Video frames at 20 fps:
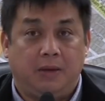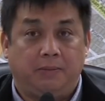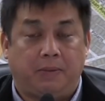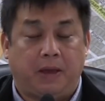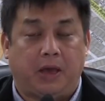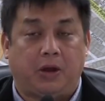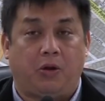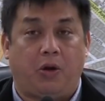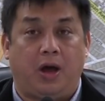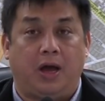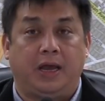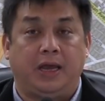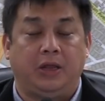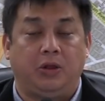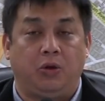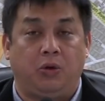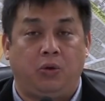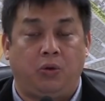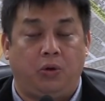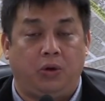Pero ang
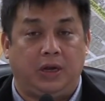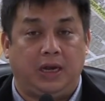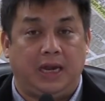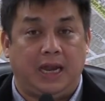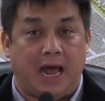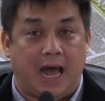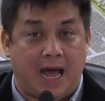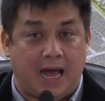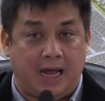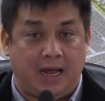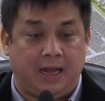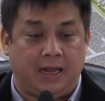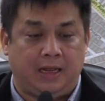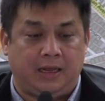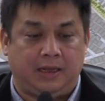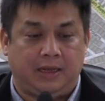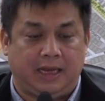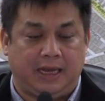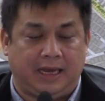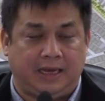inuhuli lang
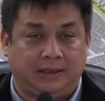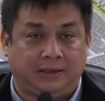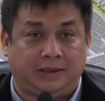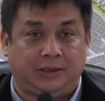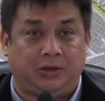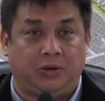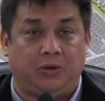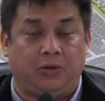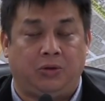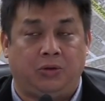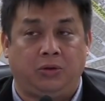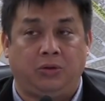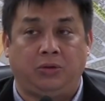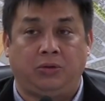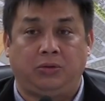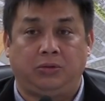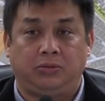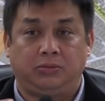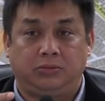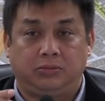is yung
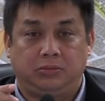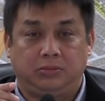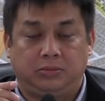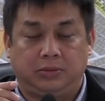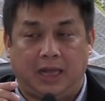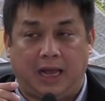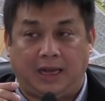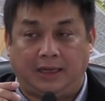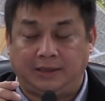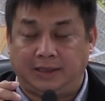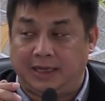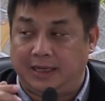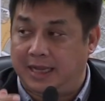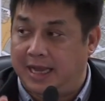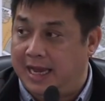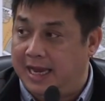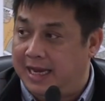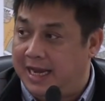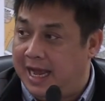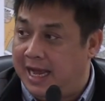
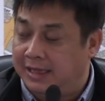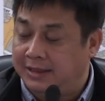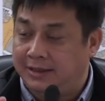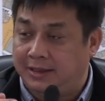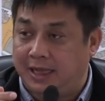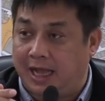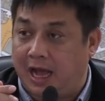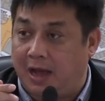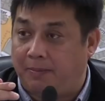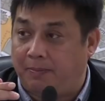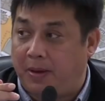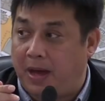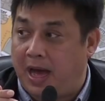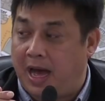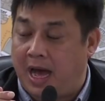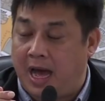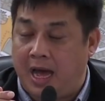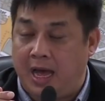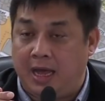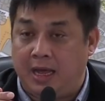nakasinelas,
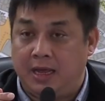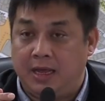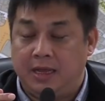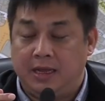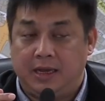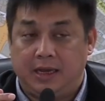nakapaa,